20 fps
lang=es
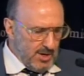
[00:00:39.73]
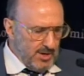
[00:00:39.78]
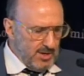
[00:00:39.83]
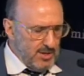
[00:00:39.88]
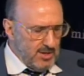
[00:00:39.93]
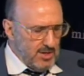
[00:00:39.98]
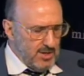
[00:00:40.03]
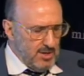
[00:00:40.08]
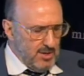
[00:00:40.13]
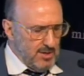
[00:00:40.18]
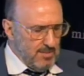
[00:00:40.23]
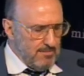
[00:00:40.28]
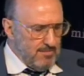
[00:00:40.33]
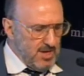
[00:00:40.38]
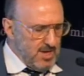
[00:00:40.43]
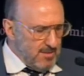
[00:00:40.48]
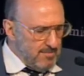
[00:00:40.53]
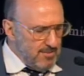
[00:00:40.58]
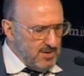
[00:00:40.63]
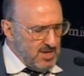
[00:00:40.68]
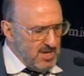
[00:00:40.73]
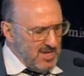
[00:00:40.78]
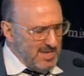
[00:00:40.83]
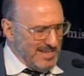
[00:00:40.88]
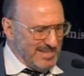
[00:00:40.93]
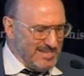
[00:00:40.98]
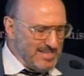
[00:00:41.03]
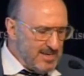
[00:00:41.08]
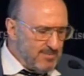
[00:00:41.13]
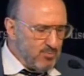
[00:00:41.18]
De acuerdo, el
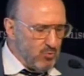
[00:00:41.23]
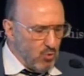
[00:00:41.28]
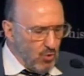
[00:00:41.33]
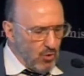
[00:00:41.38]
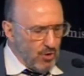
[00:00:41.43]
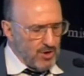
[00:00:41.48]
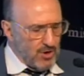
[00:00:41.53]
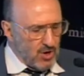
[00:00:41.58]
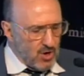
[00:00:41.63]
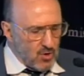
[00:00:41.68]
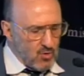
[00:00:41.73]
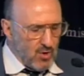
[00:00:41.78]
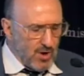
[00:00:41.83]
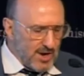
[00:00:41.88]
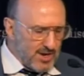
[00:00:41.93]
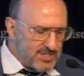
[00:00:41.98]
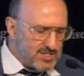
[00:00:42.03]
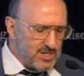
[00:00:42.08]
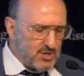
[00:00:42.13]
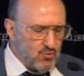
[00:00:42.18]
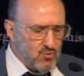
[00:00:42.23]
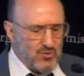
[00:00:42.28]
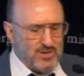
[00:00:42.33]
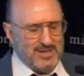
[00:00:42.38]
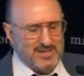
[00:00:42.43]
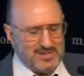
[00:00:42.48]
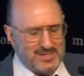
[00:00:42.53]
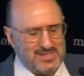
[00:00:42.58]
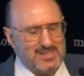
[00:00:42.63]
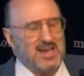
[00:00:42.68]
desastre de la plataforma de
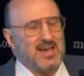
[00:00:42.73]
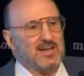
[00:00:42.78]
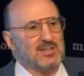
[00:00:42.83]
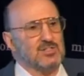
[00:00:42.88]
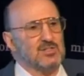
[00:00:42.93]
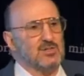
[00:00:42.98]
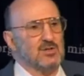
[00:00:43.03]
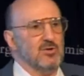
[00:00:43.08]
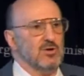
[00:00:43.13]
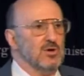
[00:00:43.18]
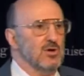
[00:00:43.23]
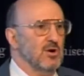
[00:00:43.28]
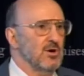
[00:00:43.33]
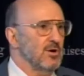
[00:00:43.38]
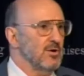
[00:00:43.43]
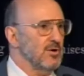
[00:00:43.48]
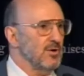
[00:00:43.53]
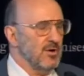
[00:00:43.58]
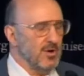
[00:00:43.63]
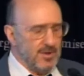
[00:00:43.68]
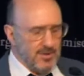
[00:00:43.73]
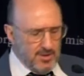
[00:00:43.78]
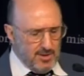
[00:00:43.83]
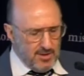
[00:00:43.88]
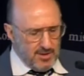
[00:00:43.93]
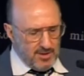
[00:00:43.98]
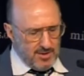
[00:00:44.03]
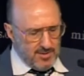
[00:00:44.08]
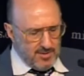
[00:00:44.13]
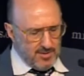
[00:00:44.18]
Potter Haraisan de BP
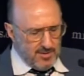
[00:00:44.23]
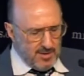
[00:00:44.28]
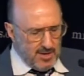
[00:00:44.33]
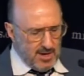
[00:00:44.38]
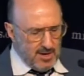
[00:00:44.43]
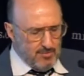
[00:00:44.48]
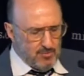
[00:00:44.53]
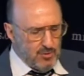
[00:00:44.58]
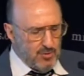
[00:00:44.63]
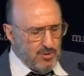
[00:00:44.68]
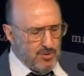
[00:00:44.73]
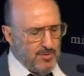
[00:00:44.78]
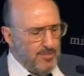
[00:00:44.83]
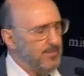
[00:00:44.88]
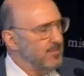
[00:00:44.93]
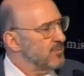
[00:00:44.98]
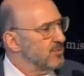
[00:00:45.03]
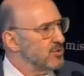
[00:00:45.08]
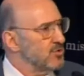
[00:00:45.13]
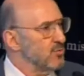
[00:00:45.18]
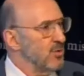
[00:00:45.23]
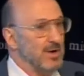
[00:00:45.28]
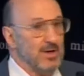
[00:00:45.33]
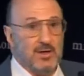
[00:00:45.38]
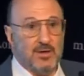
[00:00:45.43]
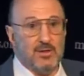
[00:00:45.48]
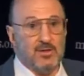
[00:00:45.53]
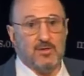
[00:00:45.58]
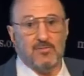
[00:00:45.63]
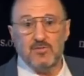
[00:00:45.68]
ocurrió el 20 de abril de este
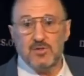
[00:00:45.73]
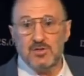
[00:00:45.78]
año.